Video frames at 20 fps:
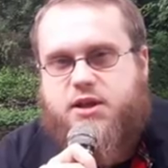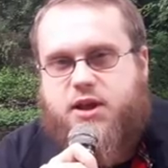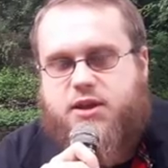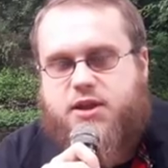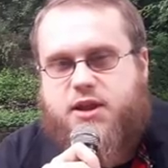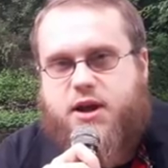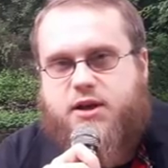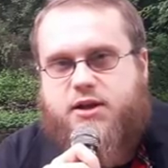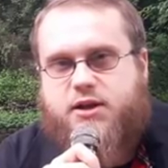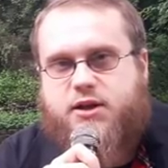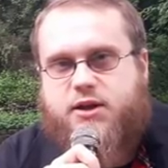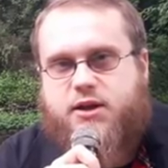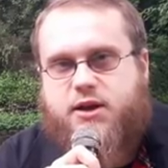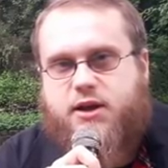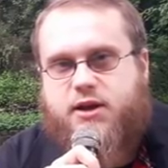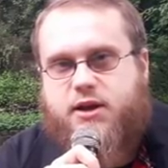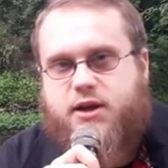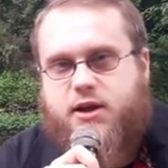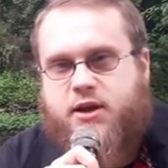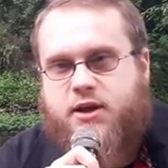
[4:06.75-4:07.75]
generalnie
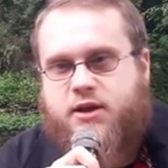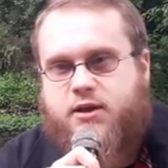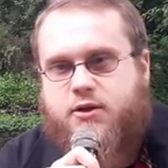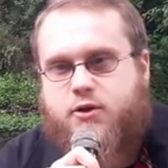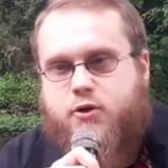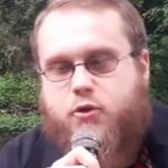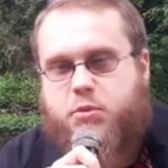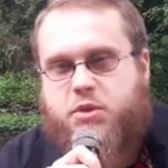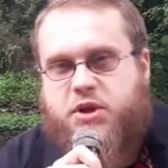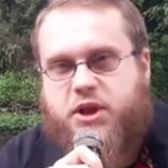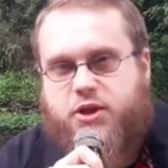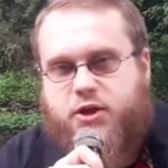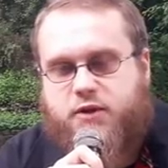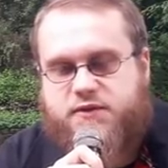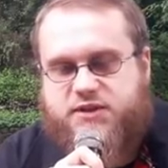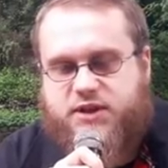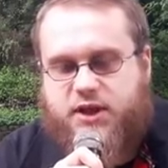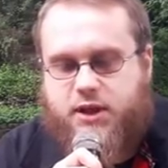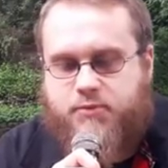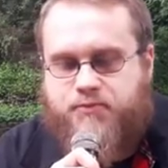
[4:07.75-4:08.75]
kraje grupy
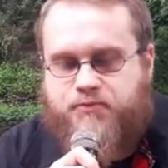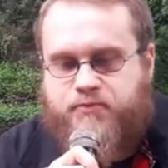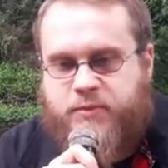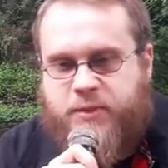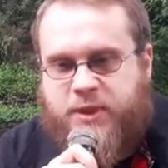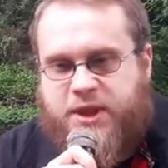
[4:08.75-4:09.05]
natowskiej.